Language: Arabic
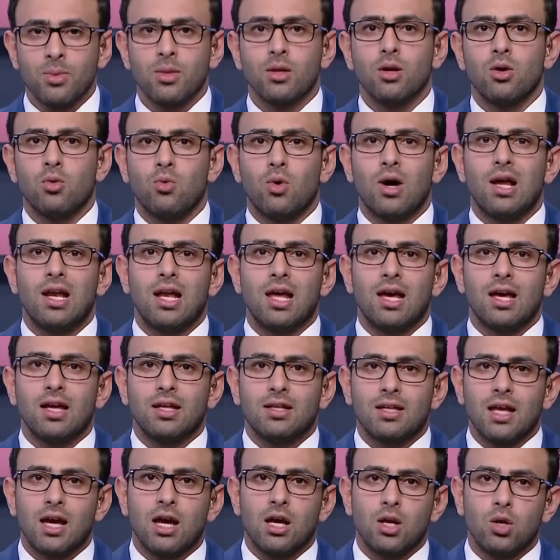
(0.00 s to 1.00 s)
ولا
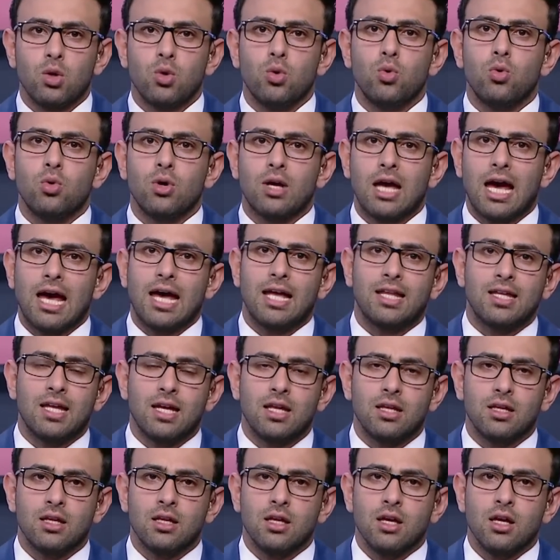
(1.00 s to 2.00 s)
تألو
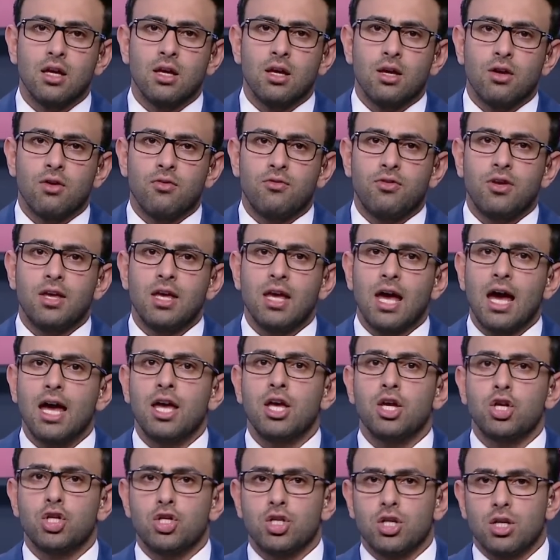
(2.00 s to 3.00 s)
جهدا في
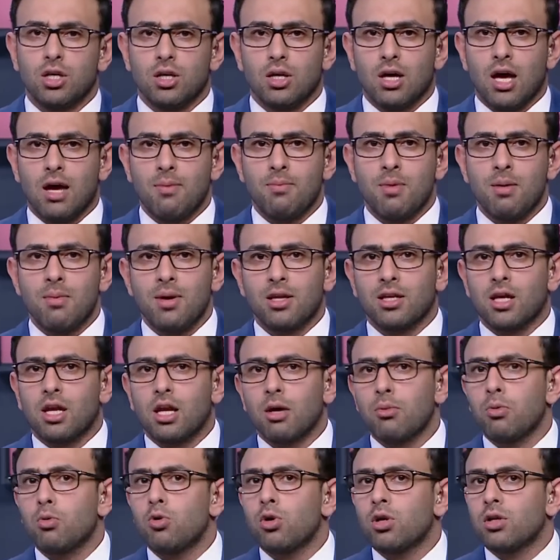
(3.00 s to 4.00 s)
اي شيء اما ما يتعلق
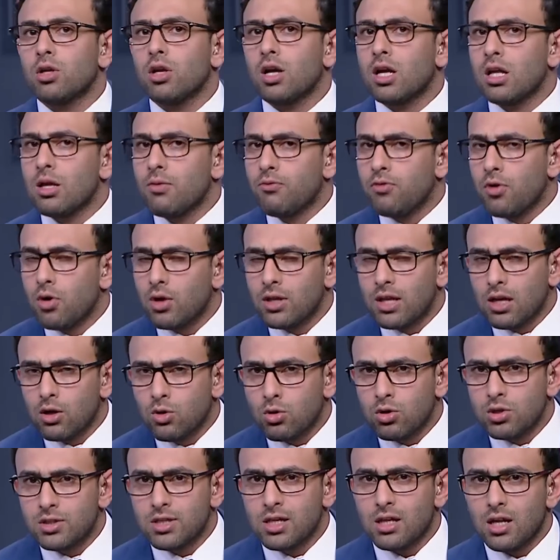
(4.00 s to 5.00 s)
بكره القدم فهو ده
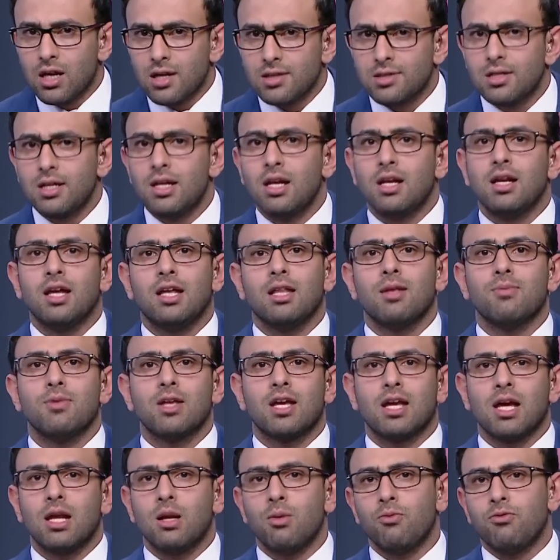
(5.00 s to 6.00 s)
الجزء الاصيل اللي احنا
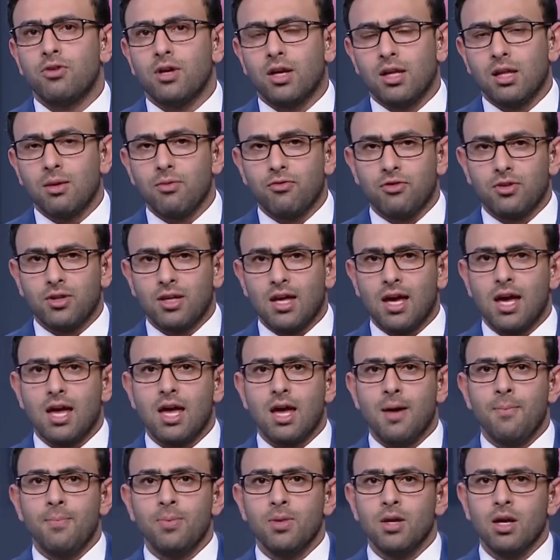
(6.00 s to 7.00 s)
بنتكلم فيه احنا في
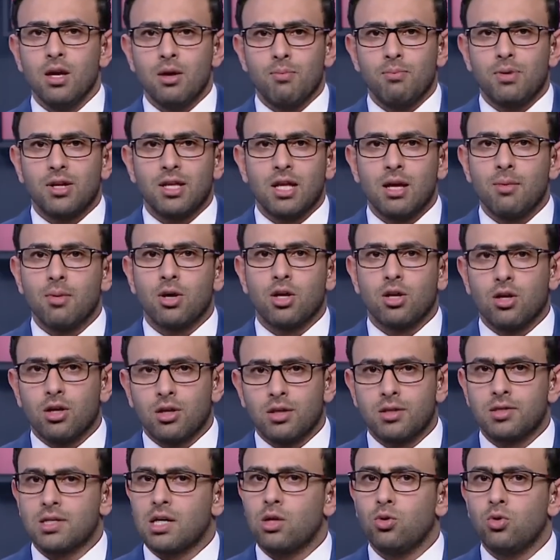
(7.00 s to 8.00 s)
النهايه برنامج رياضي
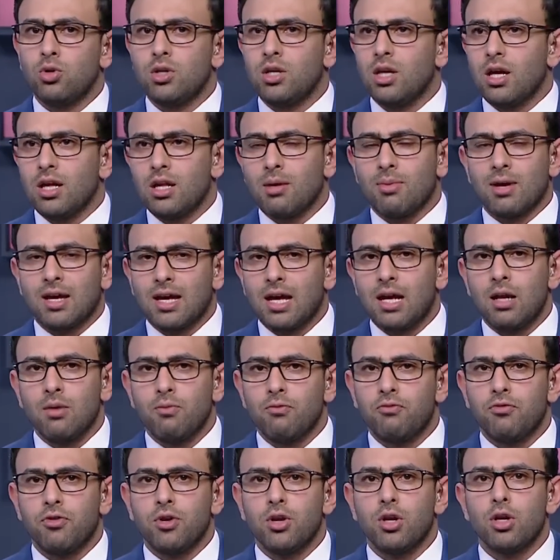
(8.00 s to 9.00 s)
تسالوني انا بتكلم
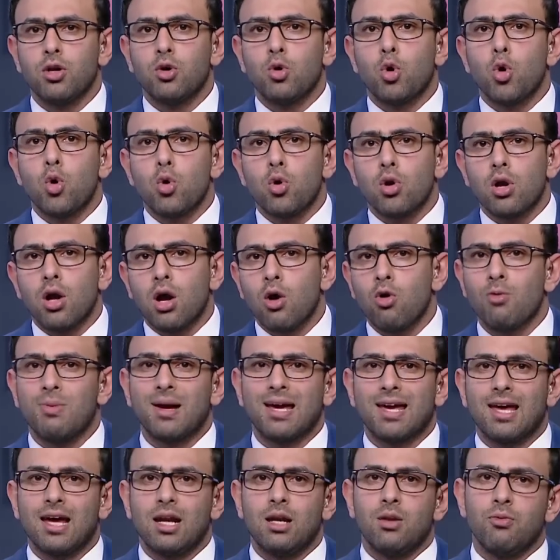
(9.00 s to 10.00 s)
في الكوره
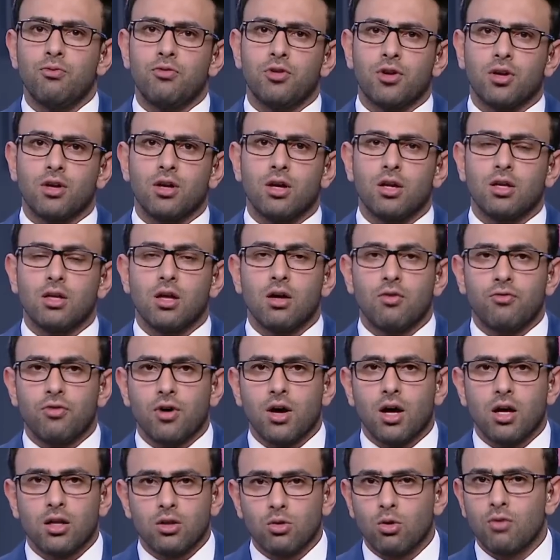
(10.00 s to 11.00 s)
وبتكلم في الرياضه
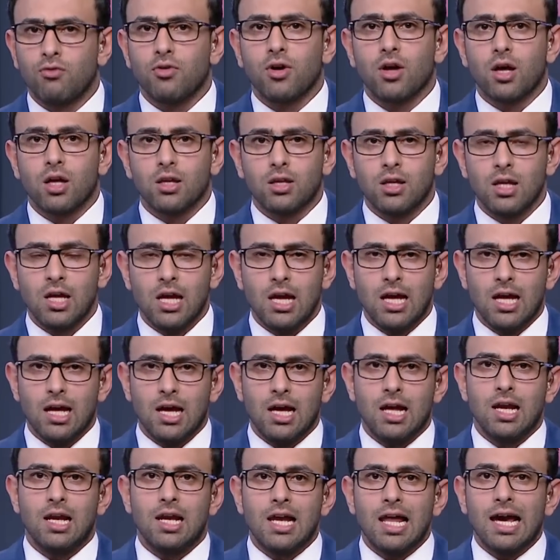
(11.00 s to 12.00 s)
فقط وفقط
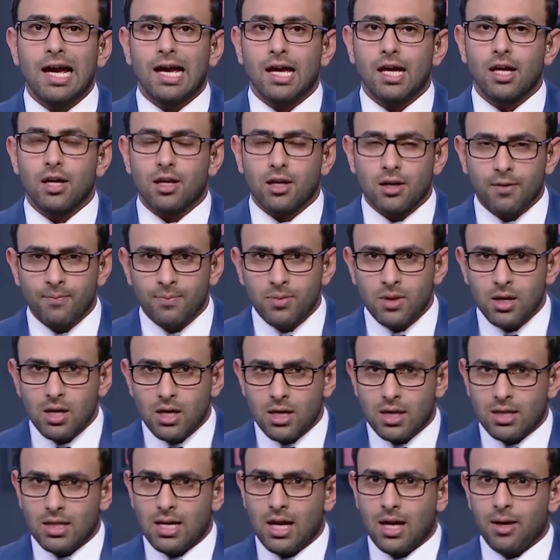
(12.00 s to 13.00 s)
لا غير
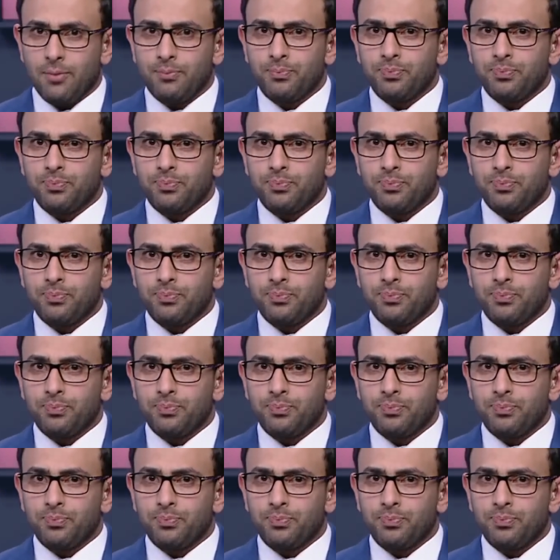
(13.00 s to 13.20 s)
ده